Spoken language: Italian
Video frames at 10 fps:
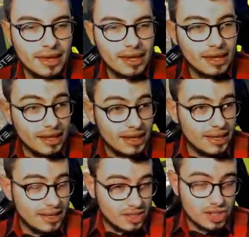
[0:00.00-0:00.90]

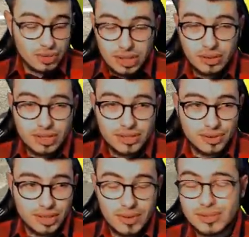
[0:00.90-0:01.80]
E ci sono le
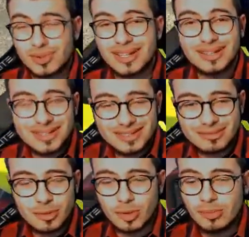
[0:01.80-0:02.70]
collisioni, questo è un
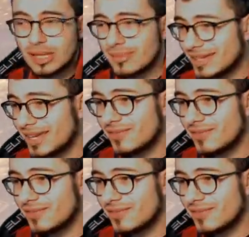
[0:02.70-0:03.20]
grandissimo problema della